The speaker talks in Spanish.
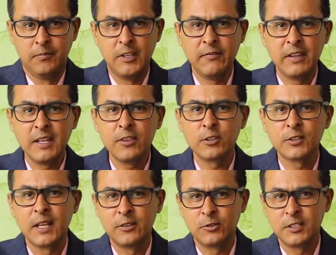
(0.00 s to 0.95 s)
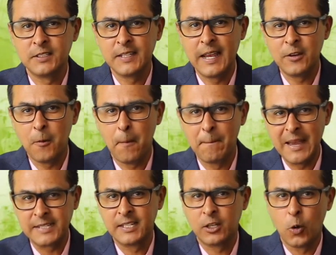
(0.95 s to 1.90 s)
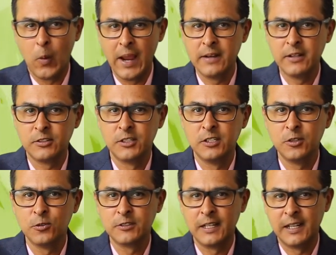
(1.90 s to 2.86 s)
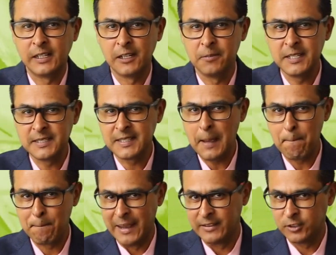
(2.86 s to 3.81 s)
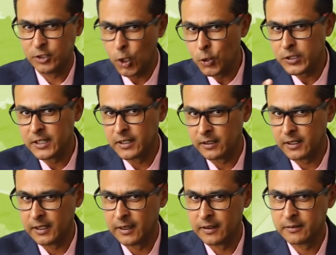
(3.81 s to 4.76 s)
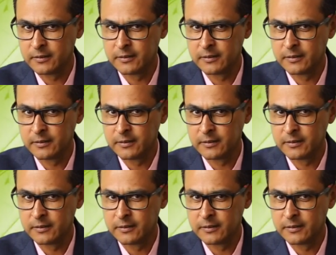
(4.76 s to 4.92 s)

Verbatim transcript: Bienvenidos al noticiario Mexico Energy News de la revista Petróleo y Energía.